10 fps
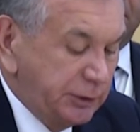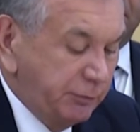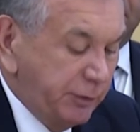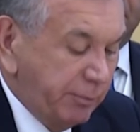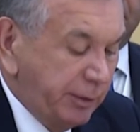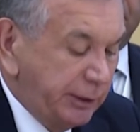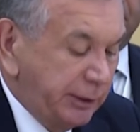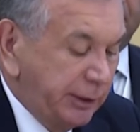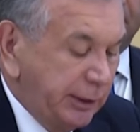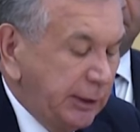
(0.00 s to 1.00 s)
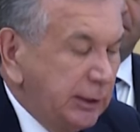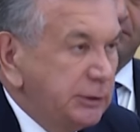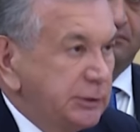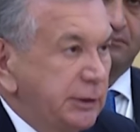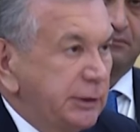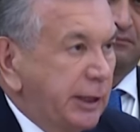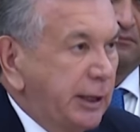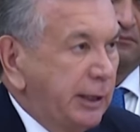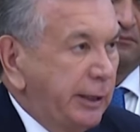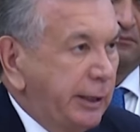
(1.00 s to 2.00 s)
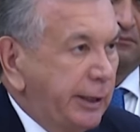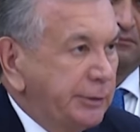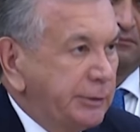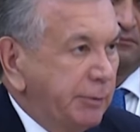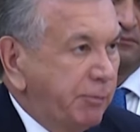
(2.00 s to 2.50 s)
в формате «Центральная Азия